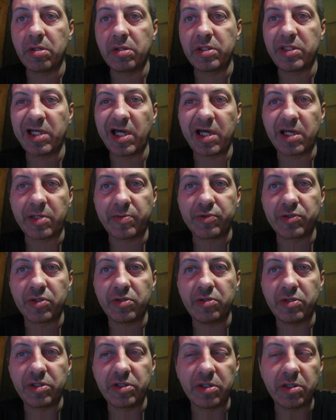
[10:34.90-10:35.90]
targ przy
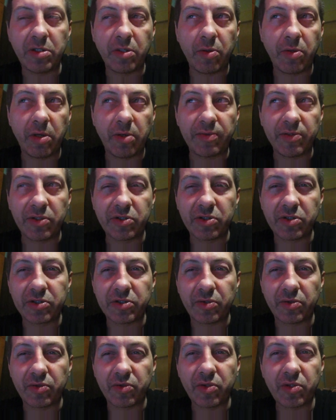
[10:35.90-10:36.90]
ulicy Dołowej
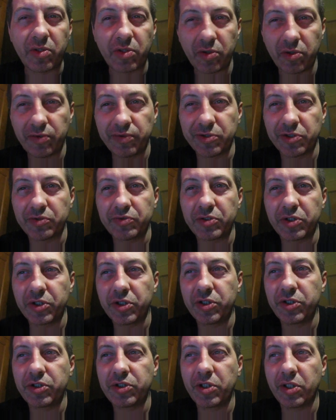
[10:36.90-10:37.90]
został również
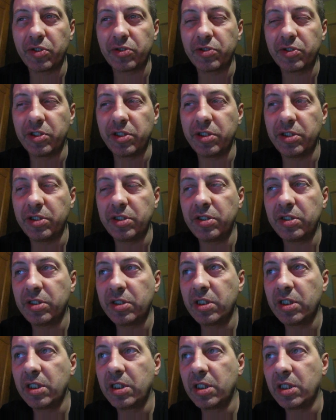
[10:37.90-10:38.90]
przeniesiony.
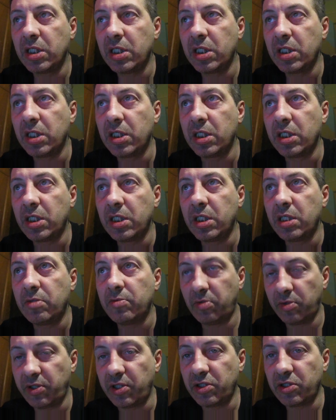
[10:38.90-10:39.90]

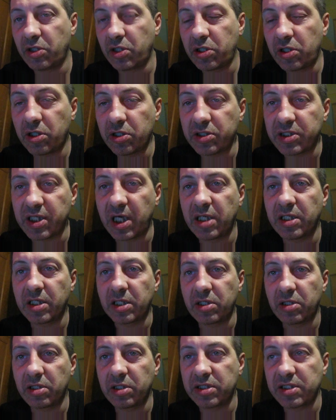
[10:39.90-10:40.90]
Mówię, no kolosalne,
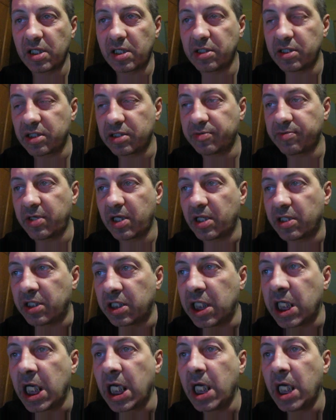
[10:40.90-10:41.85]
kolosalne zmiany.